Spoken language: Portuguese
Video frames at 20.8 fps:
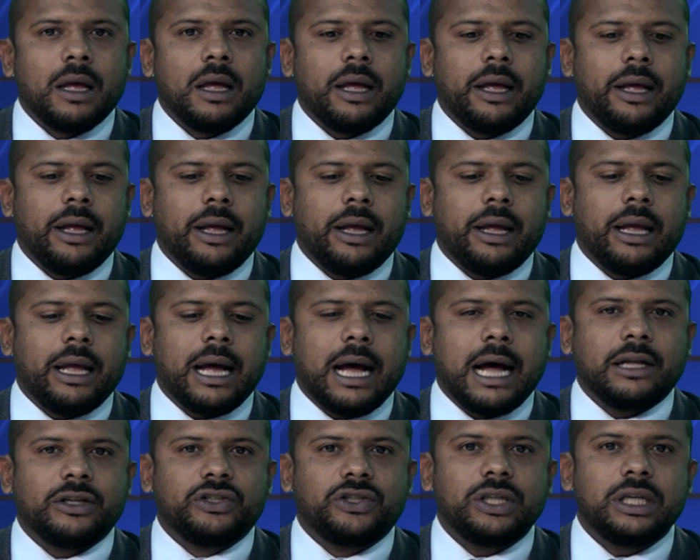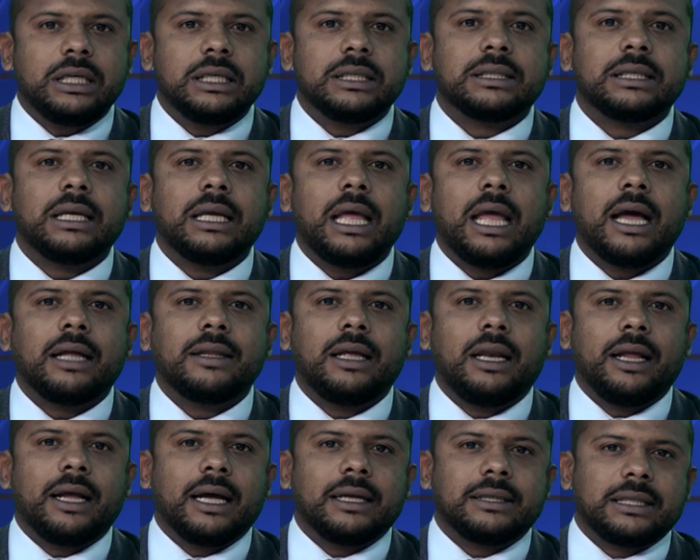É, a DISE é a
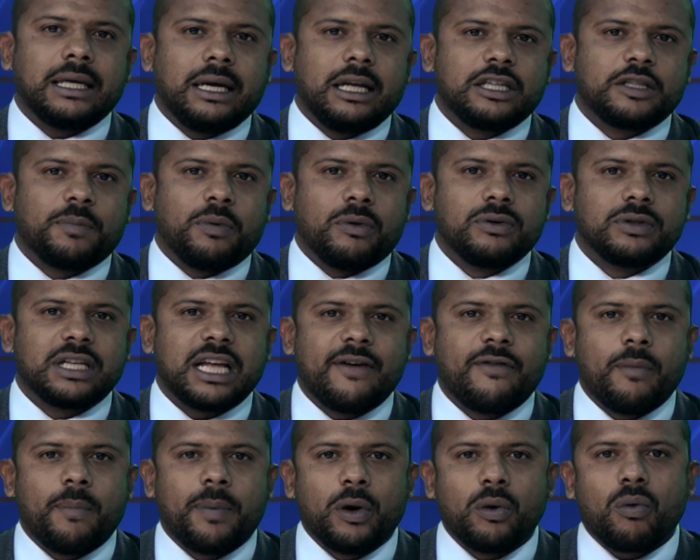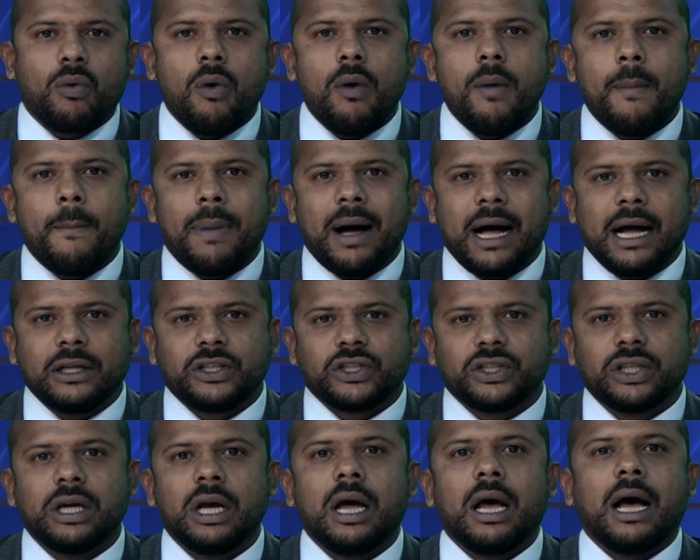delegacia responsável pelo
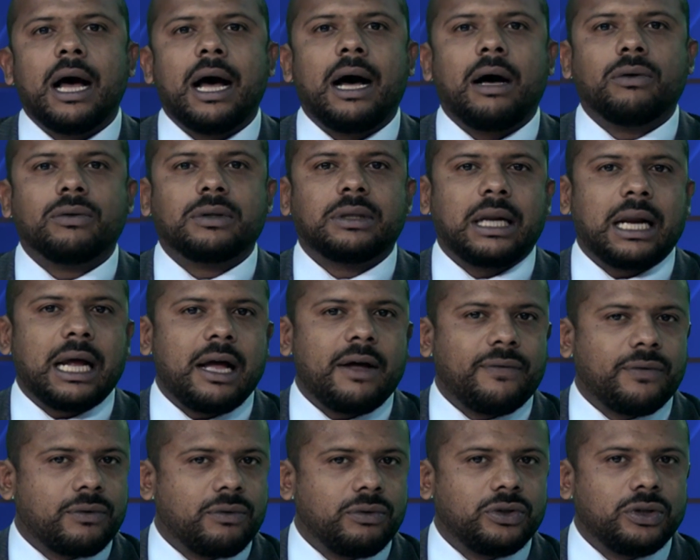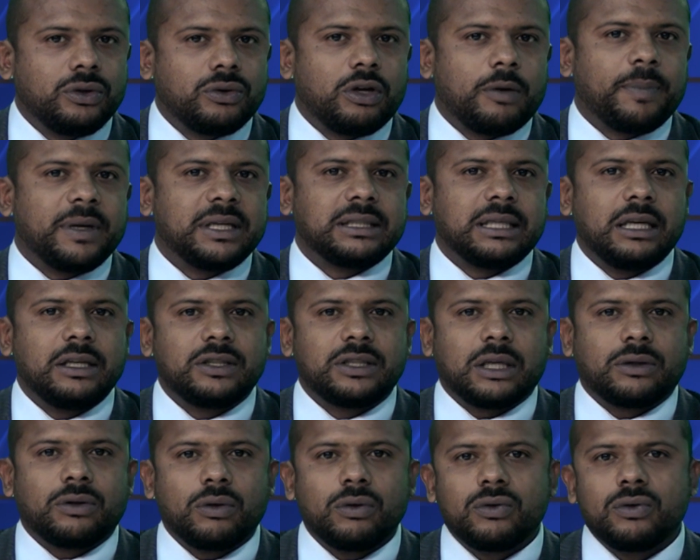combate ao tráfico de entorpecentes,
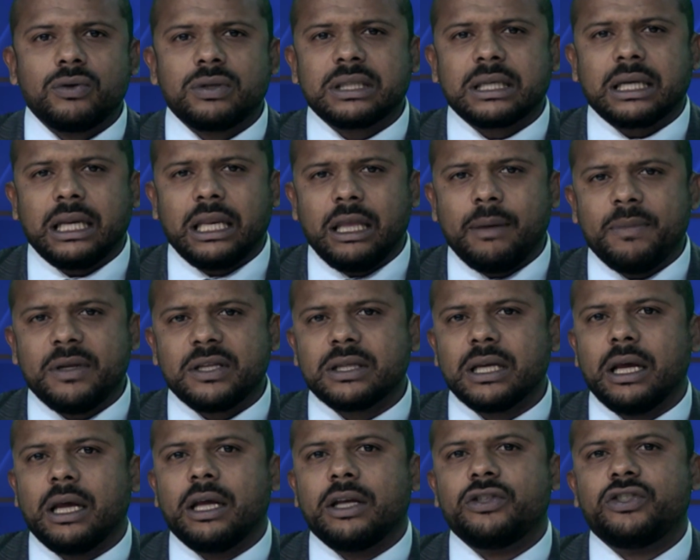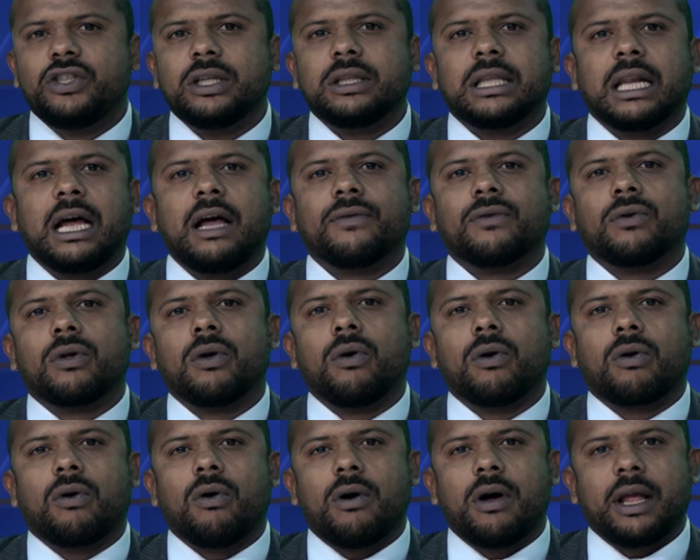a todos os crimes de tráfico que
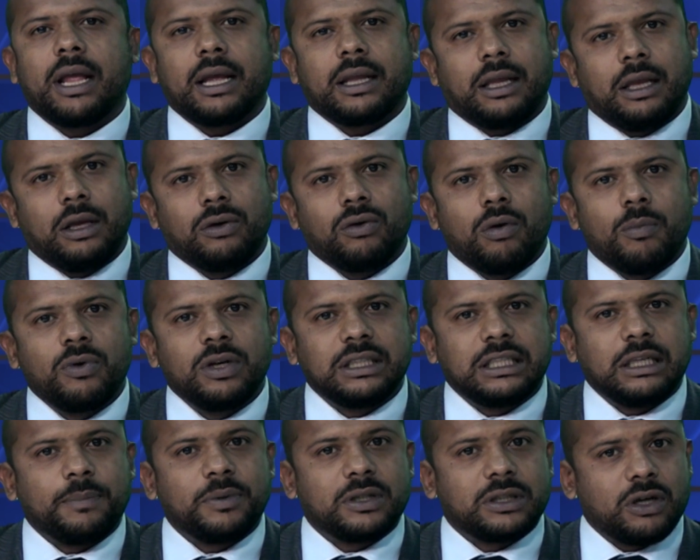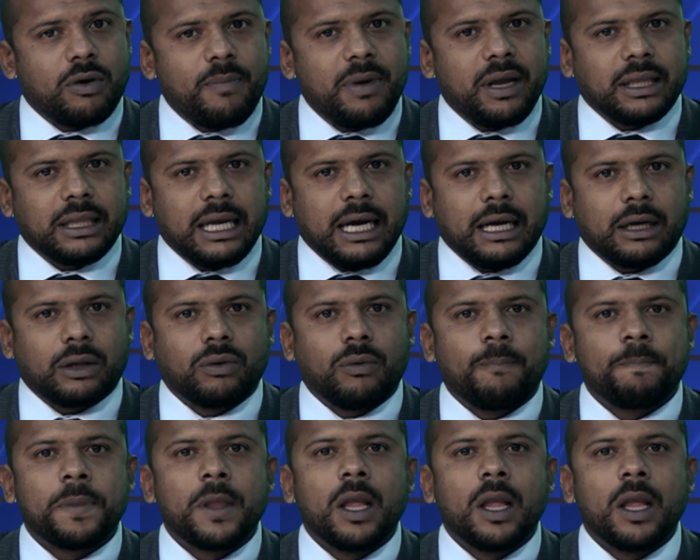ocorrem aqui no município de São Bernardo.